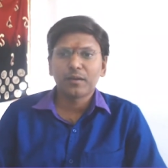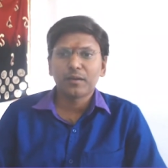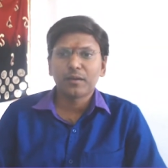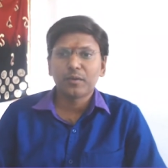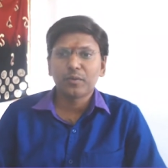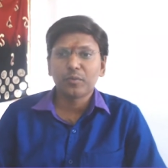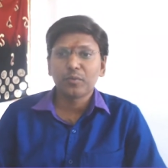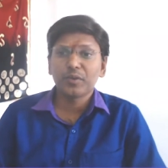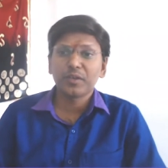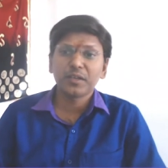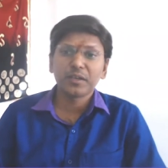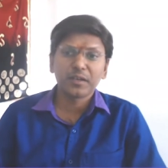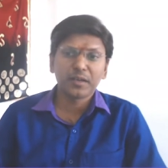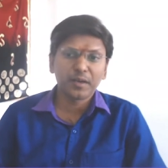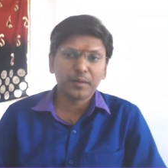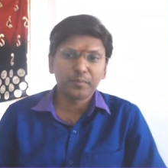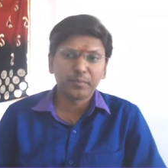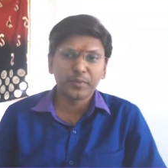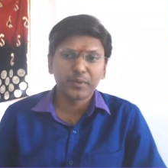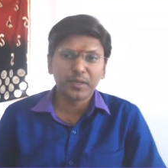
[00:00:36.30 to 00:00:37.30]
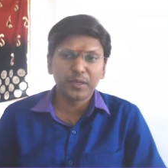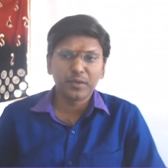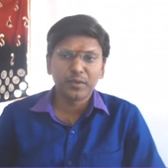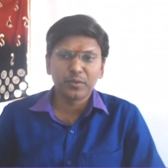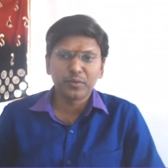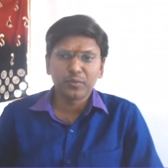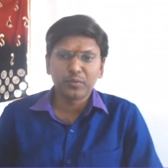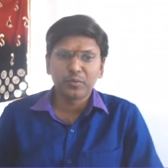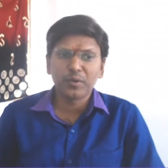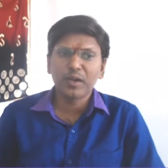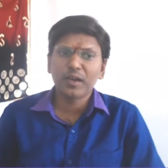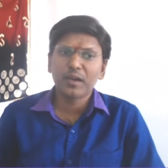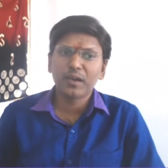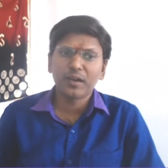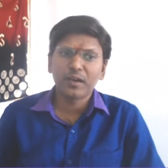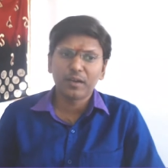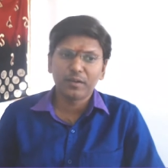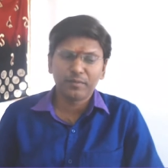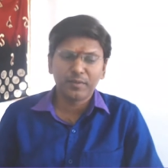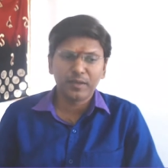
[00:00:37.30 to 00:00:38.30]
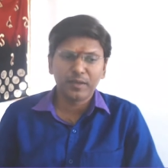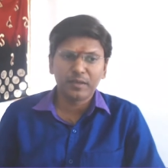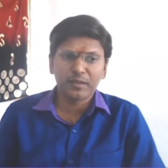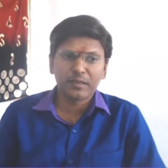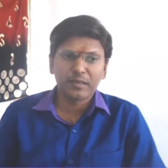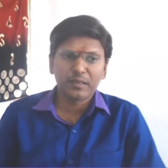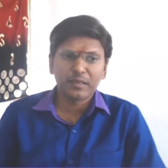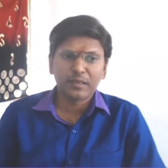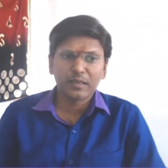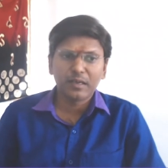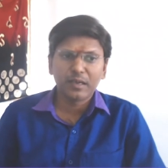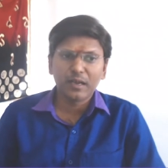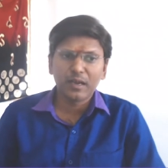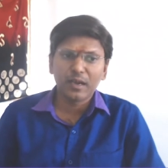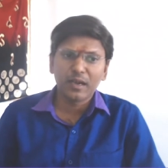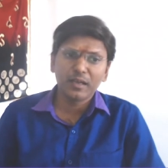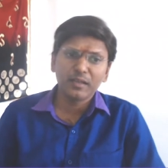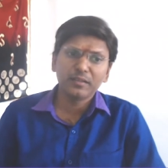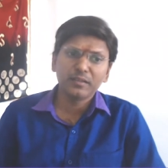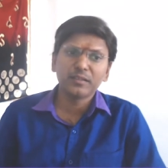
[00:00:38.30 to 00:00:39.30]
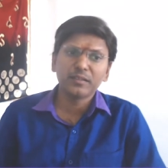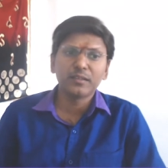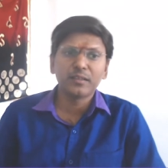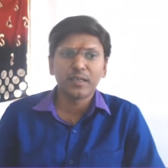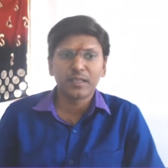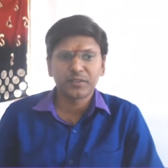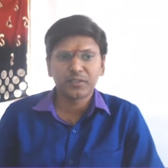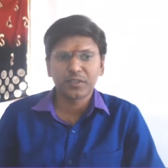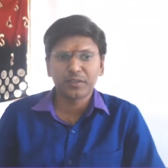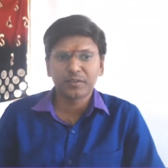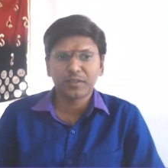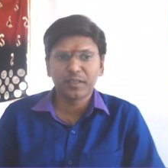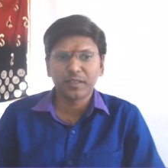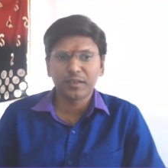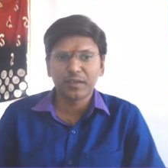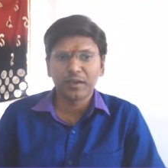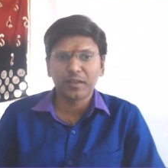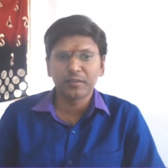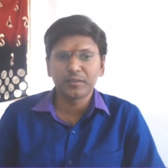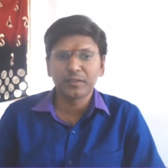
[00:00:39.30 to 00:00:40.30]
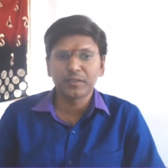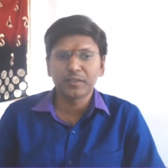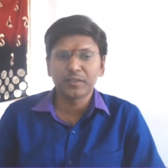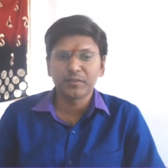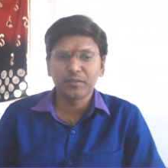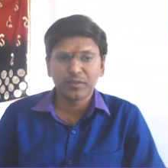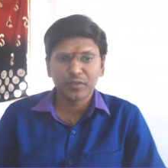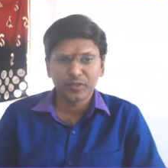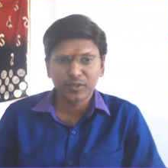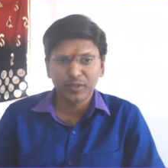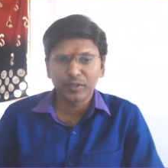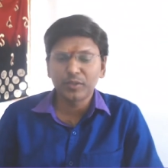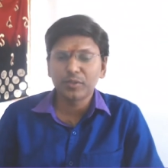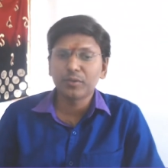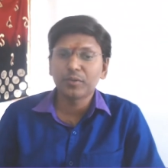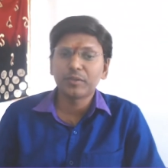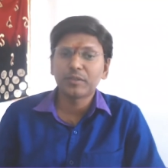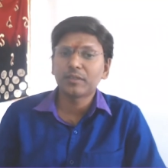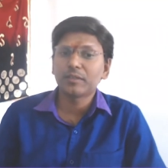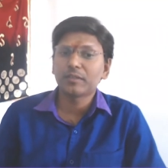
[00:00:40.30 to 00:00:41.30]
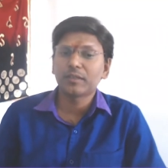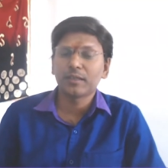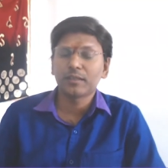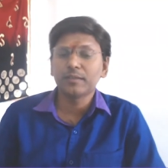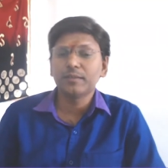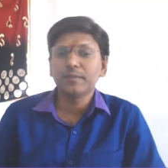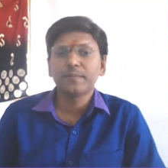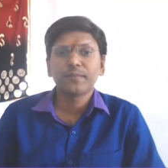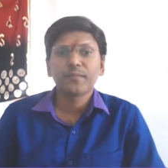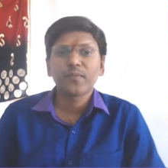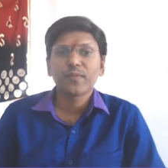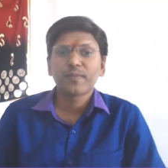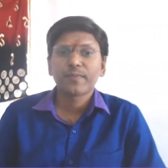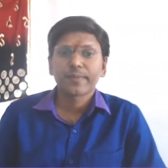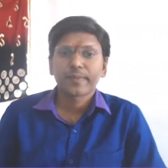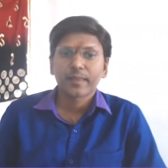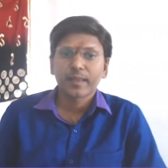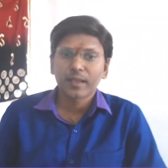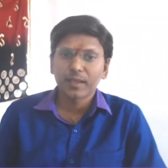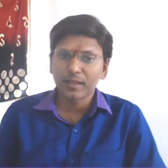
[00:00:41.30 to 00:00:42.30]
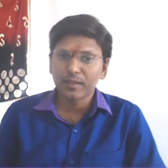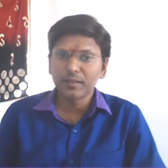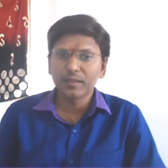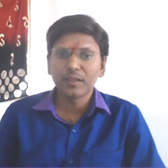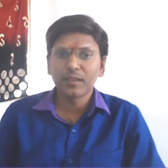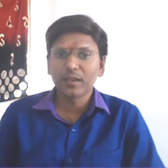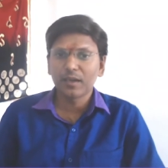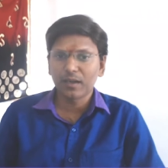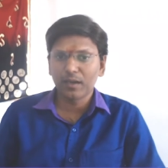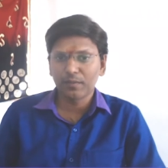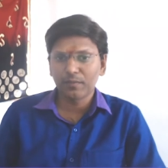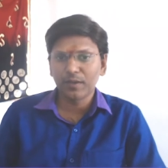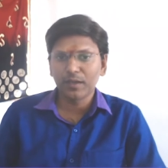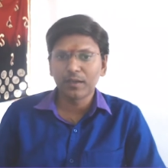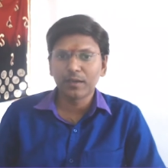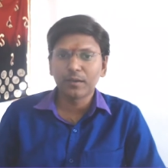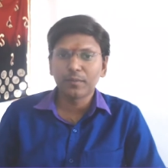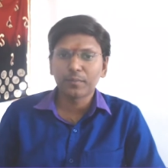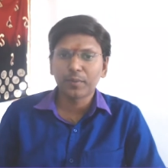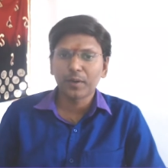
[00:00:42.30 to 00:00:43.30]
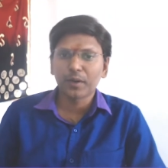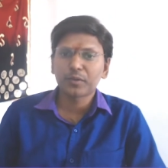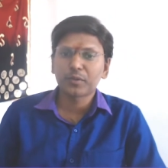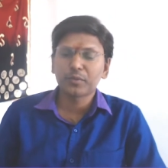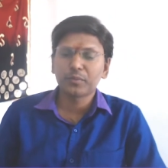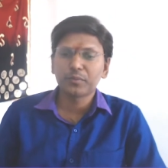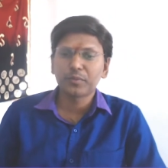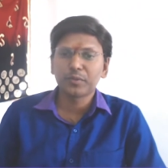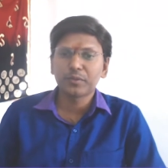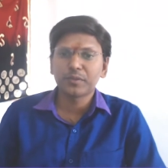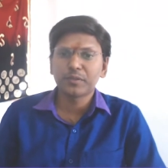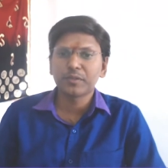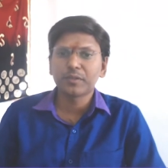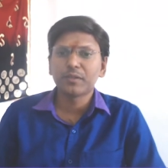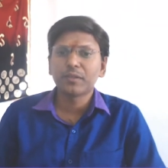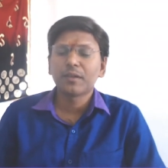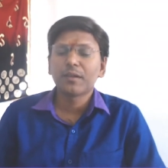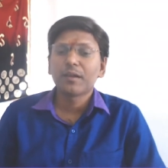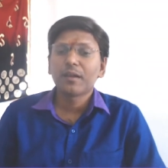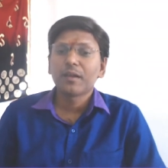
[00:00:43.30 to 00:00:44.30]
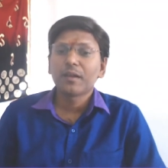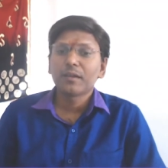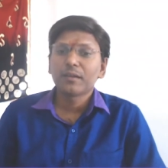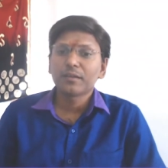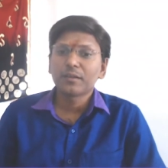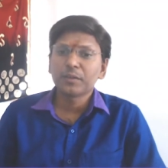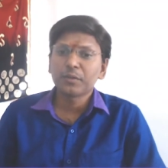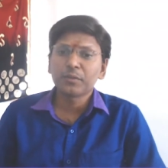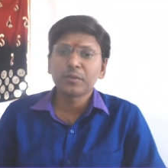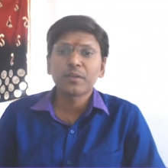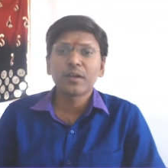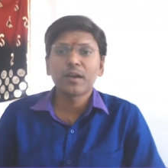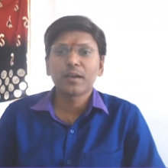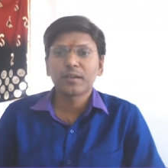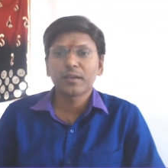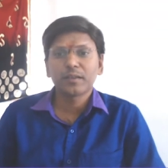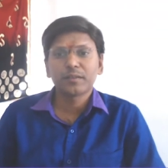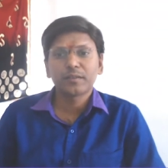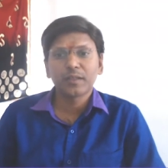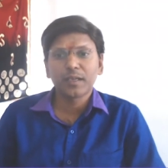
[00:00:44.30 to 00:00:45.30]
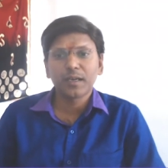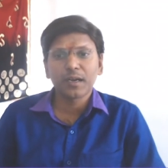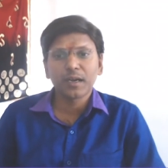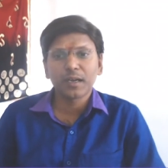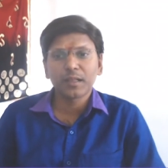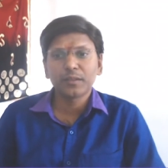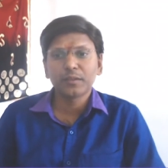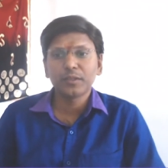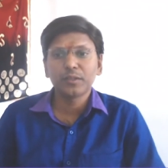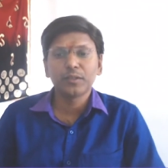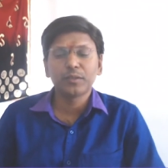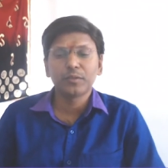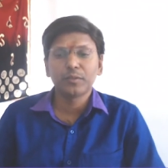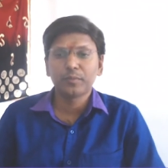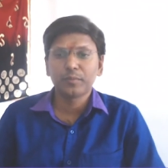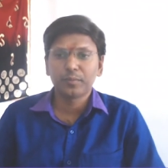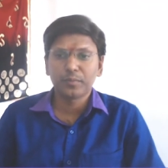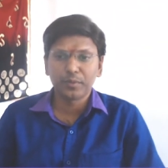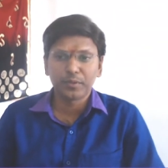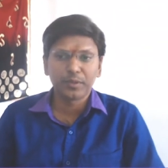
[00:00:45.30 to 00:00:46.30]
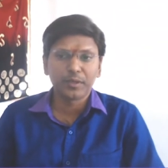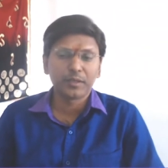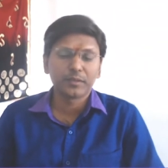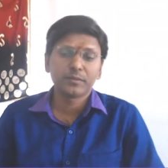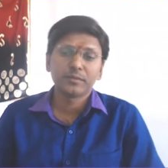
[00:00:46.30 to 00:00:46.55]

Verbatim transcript: உயிர் இழப்புகள் உலக அளவில் ஐந்து லட்சத்தை கடந்து சென்று கொண்டிருக்கிறது இந்திய அளவில் பார்க்கும்போது இருபதாயிரத்தை கடந்து போகிறது